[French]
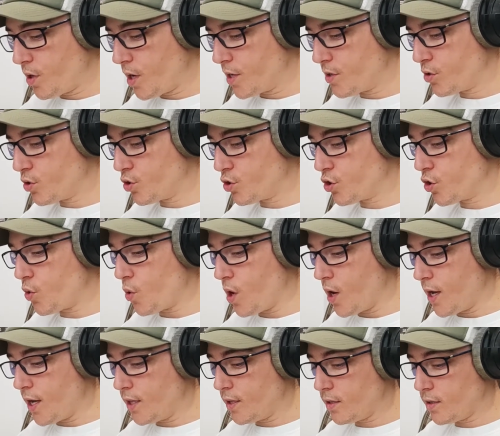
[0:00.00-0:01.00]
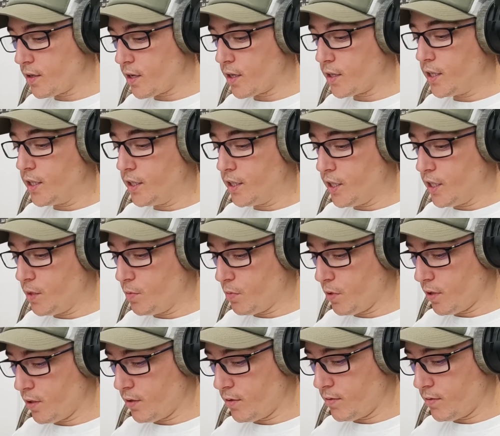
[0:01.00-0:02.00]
à ce que je crois être un équilibre.